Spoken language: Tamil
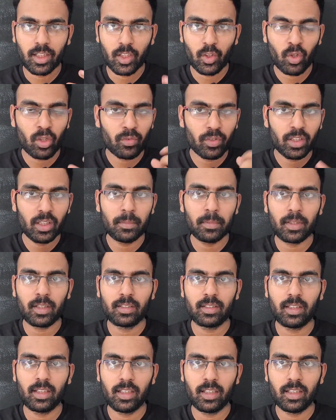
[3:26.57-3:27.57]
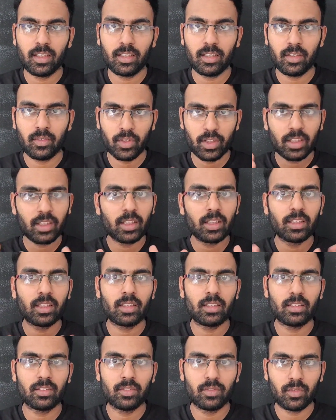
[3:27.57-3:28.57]
என்னோடய வீட்டு பக்கத்துலேயே
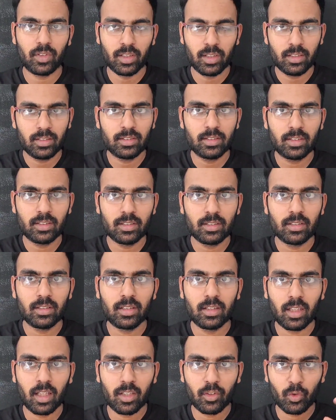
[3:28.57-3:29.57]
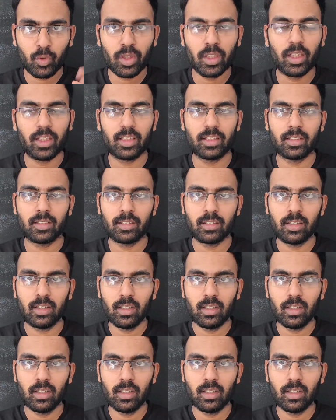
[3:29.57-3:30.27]
வெட்டுக்கிளிகள் வந்துச்சு அதுவும் இன்றைக்கி